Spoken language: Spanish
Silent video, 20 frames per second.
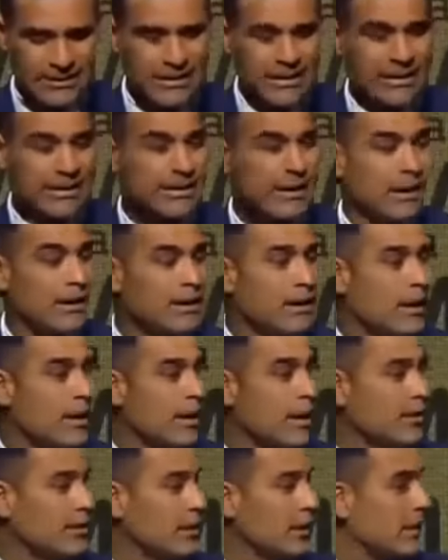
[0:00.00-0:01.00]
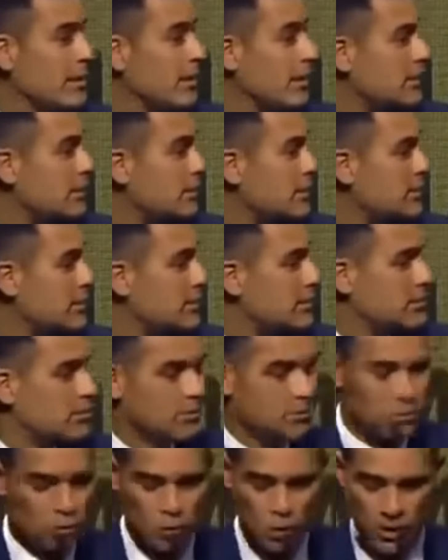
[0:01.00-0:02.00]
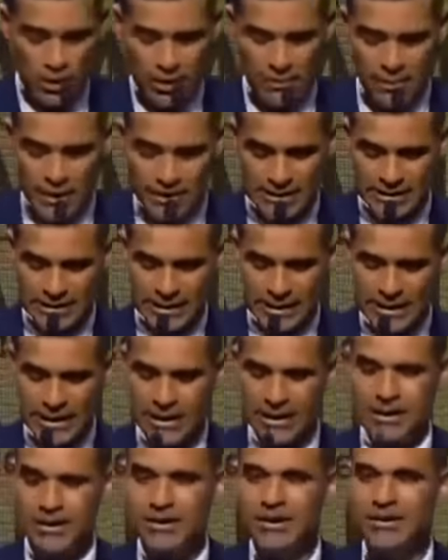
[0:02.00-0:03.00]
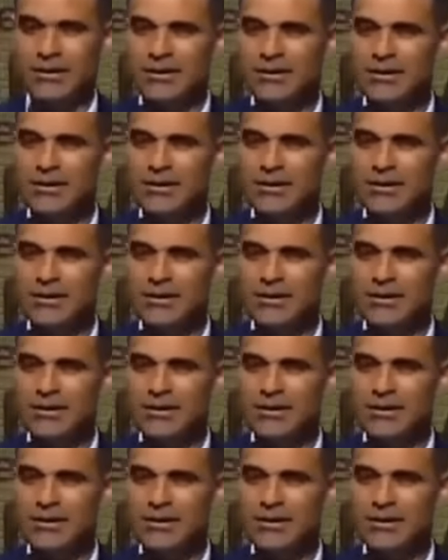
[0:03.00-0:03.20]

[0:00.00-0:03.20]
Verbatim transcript: de saltar las líneas, tu capacidad de